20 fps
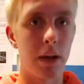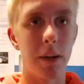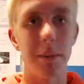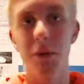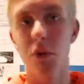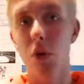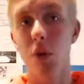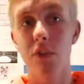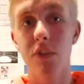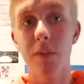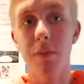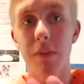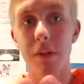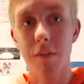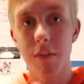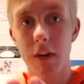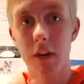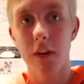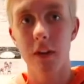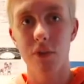aber trotzdem der
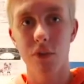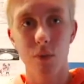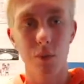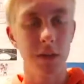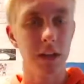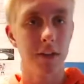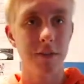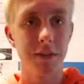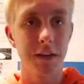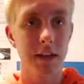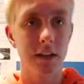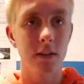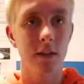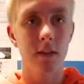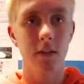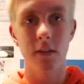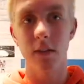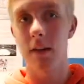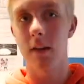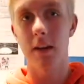Wille, dass du mich erwähnt,
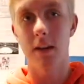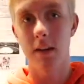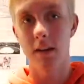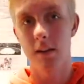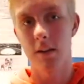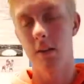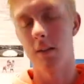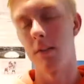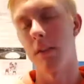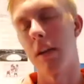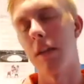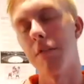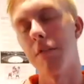äh,